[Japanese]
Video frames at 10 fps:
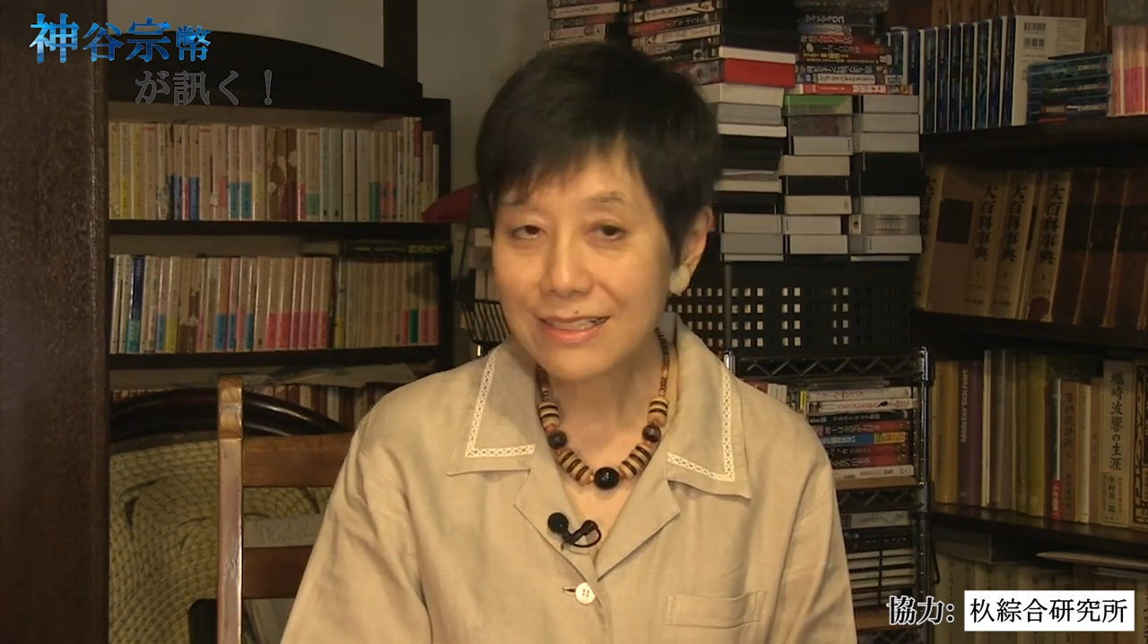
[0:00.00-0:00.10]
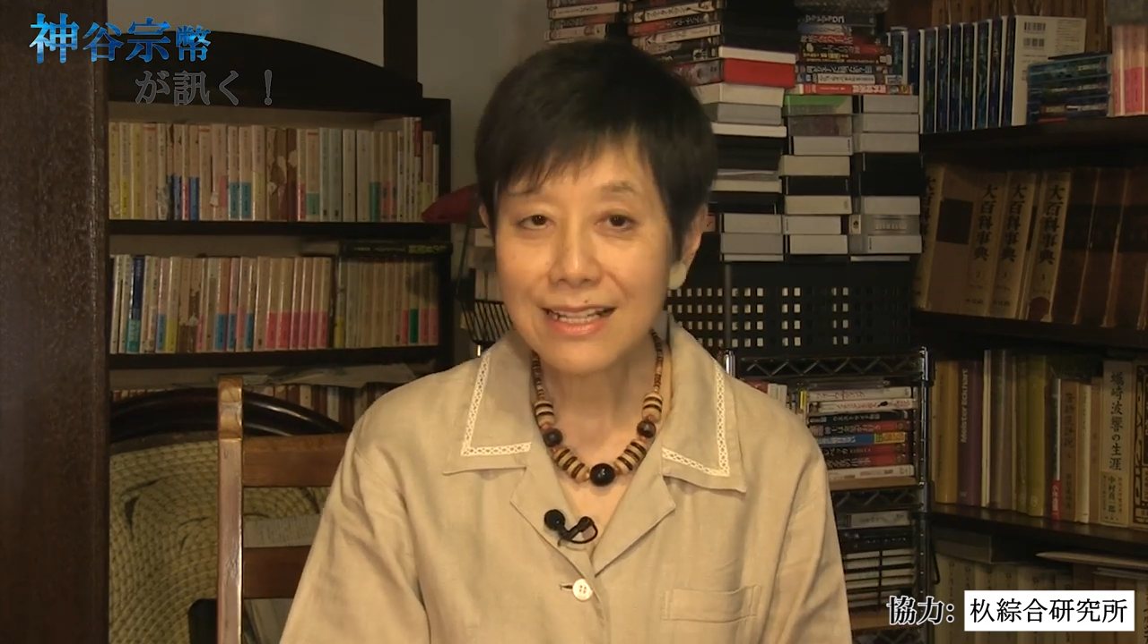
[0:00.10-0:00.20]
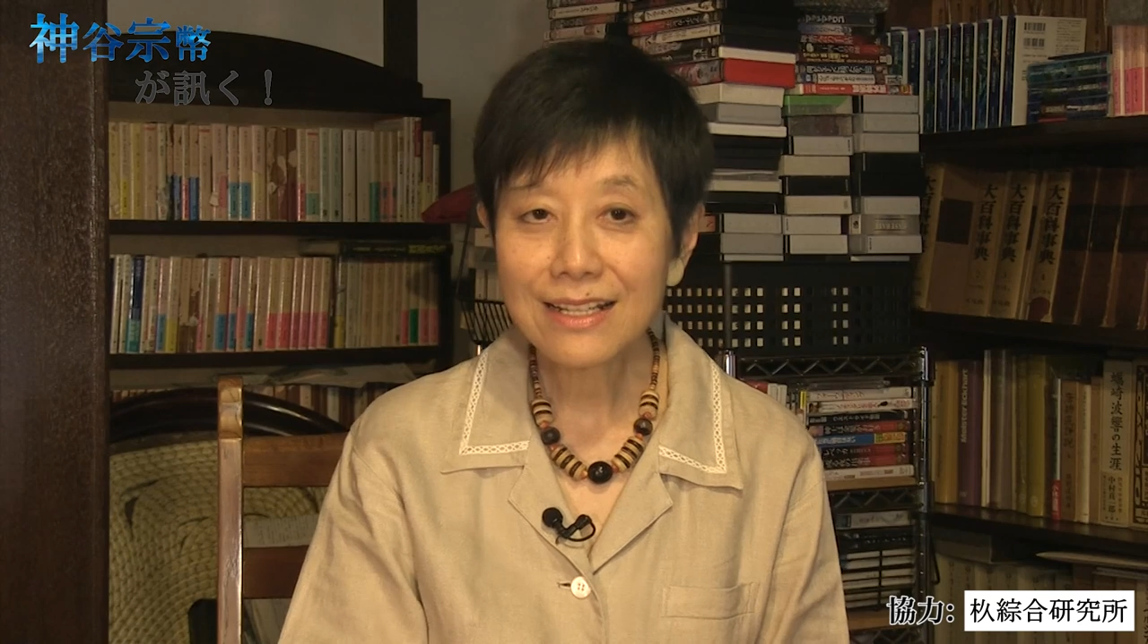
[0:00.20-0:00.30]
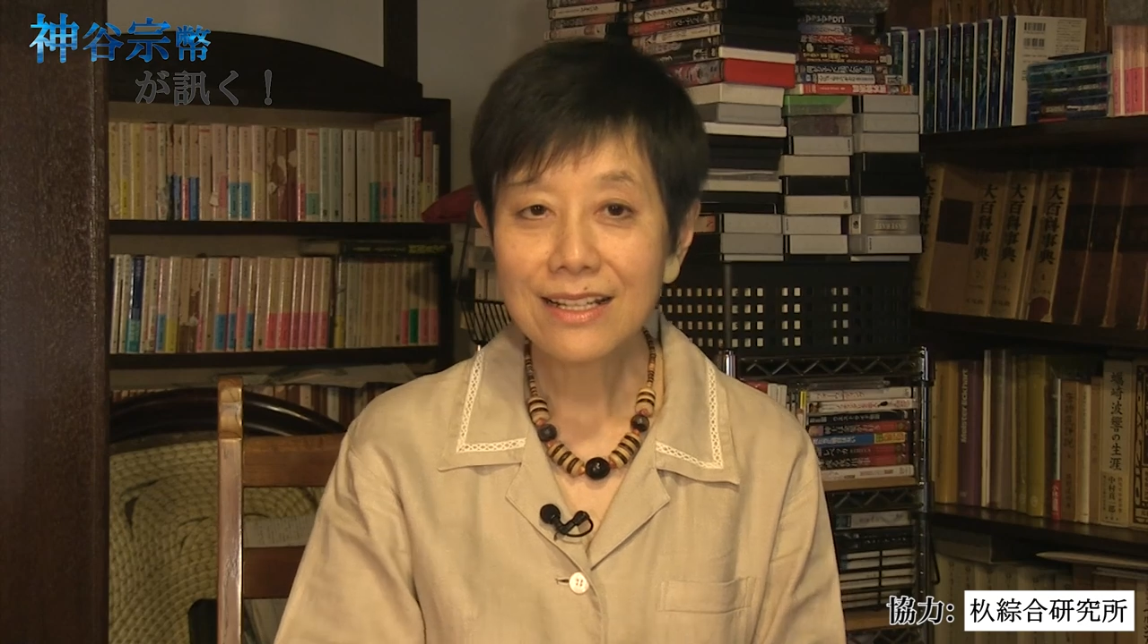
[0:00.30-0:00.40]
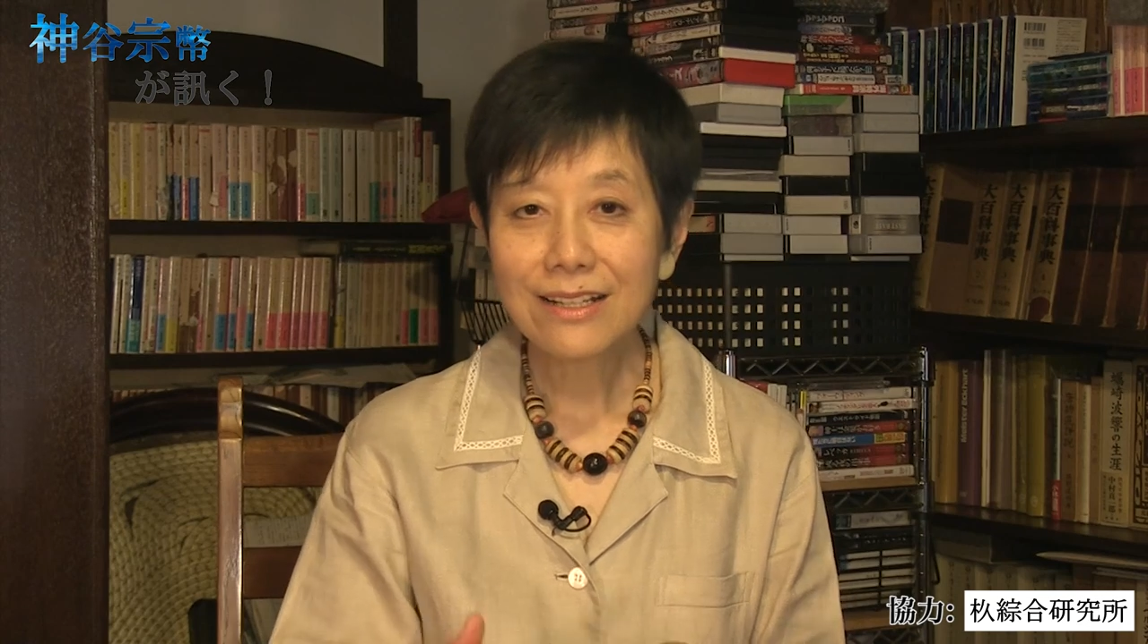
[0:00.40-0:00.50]

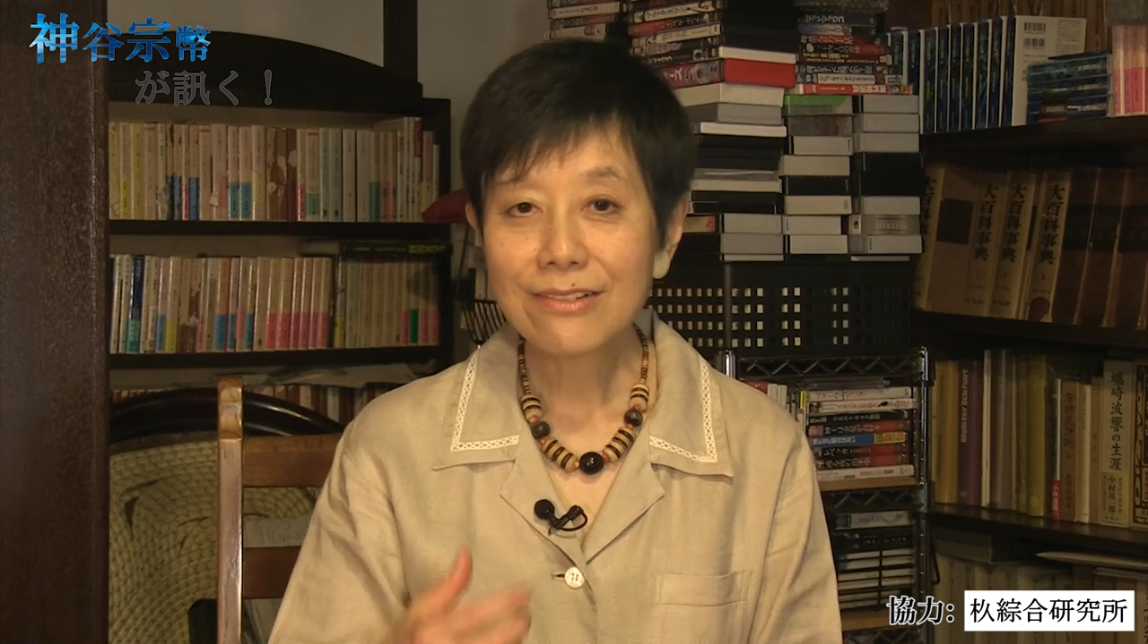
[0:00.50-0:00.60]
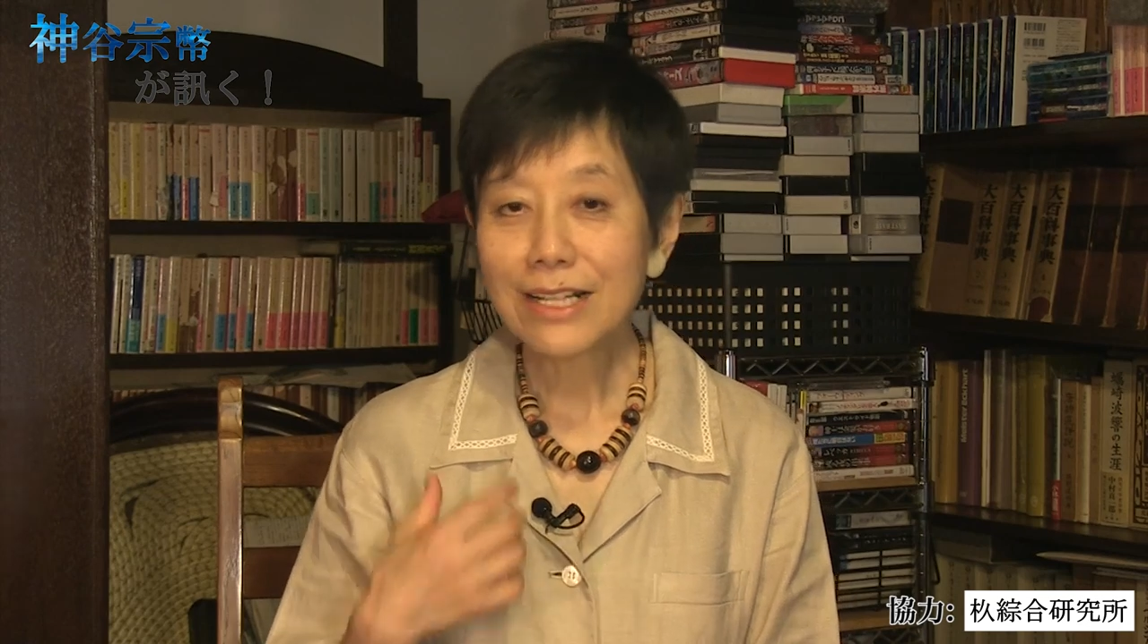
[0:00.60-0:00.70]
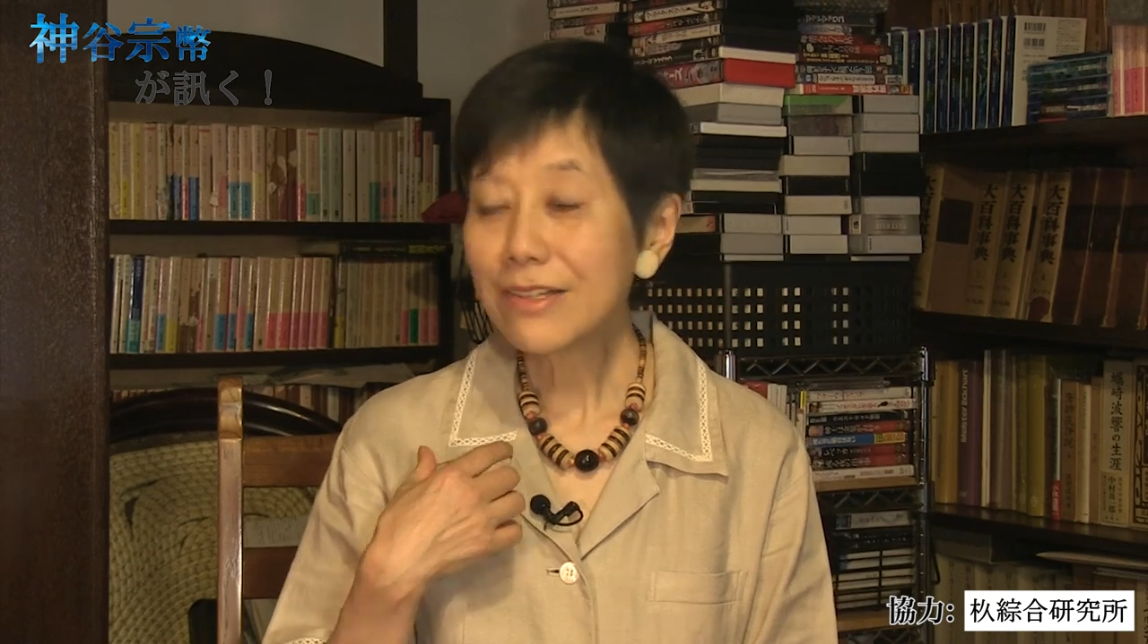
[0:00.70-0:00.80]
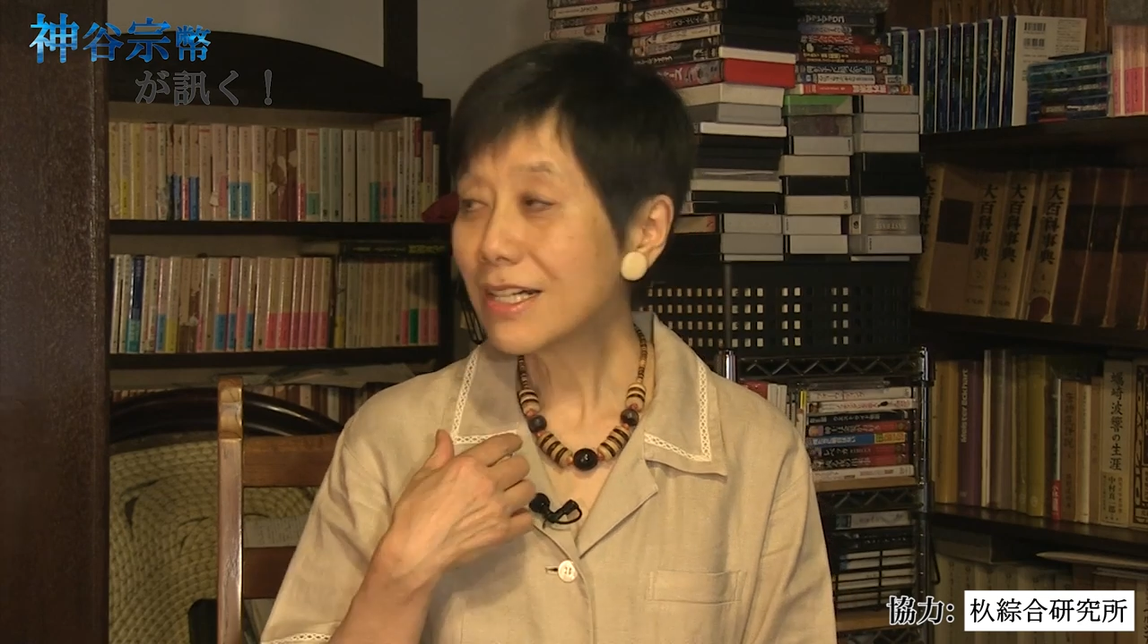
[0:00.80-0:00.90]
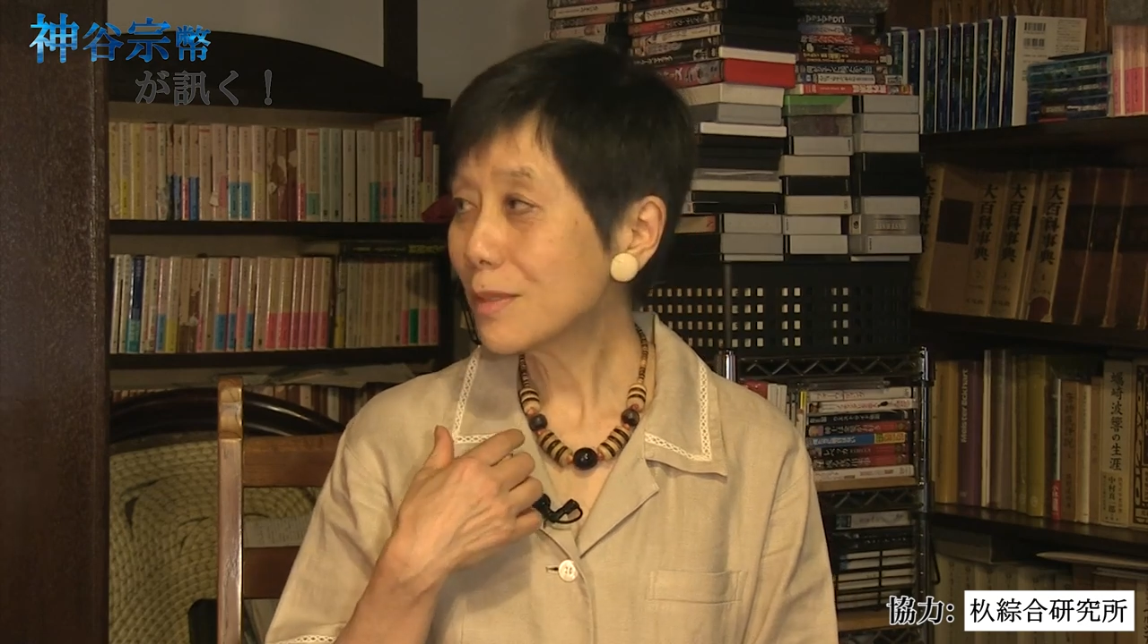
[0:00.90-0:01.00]
で
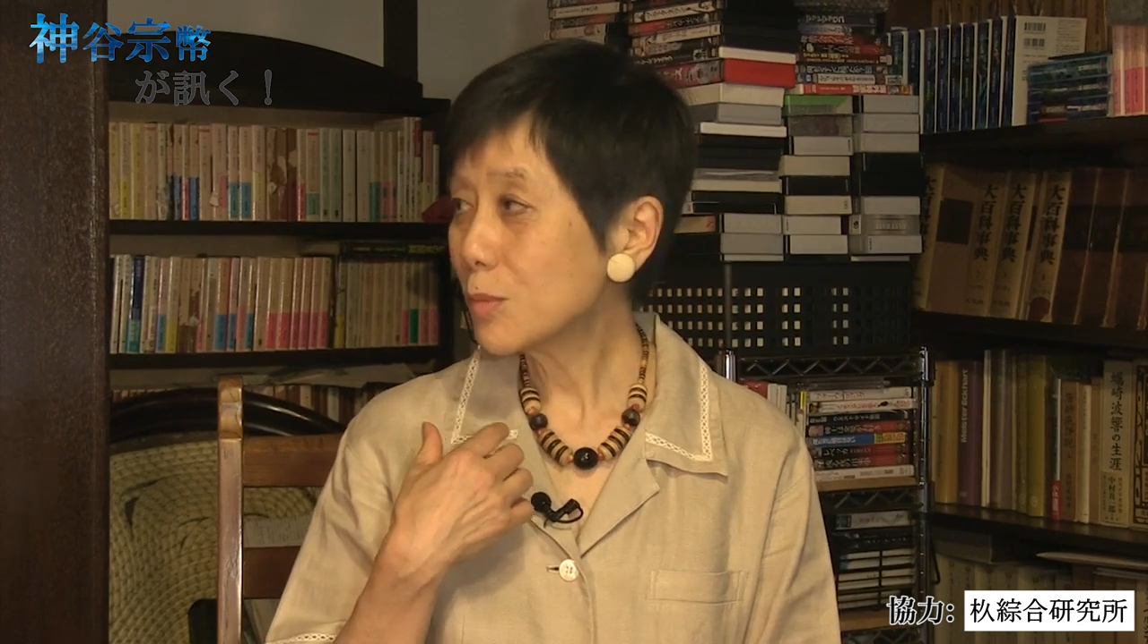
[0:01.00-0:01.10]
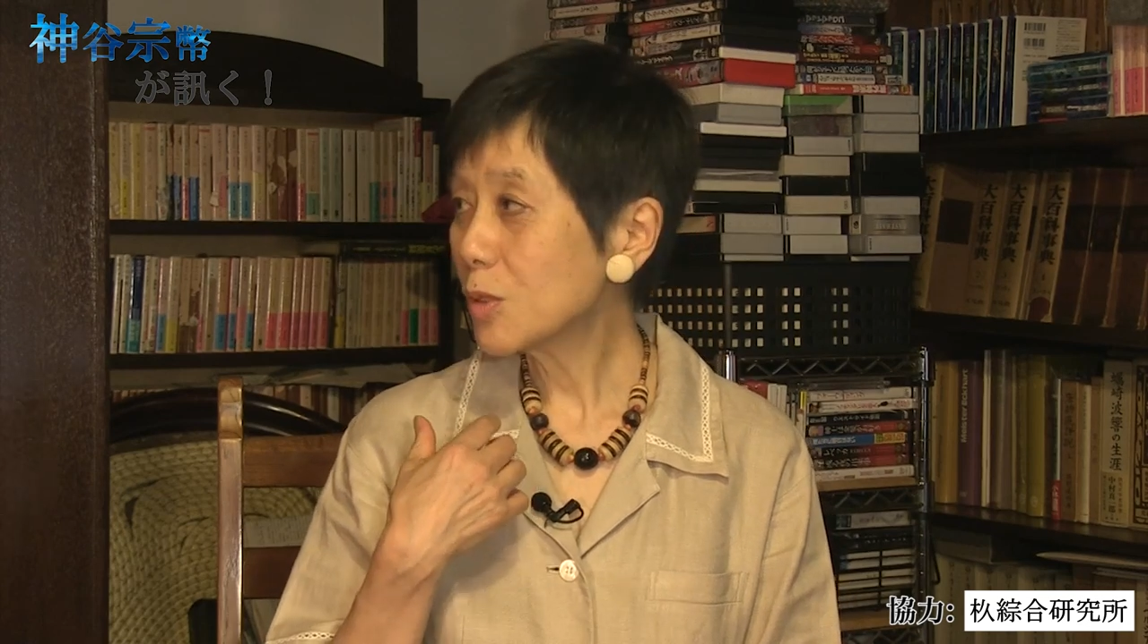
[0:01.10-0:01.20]
我々